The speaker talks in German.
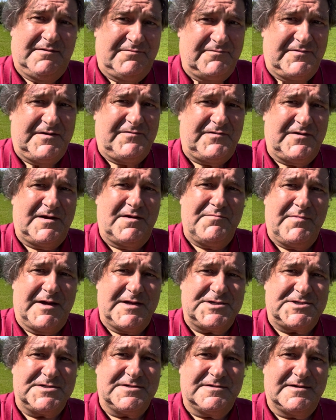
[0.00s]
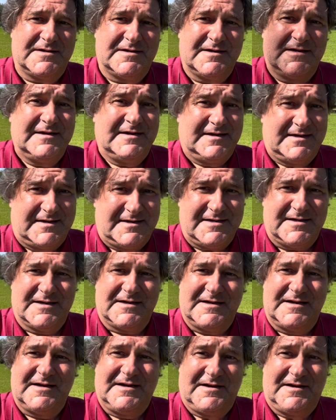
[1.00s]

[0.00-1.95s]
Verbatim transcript: wie viele Menschen hier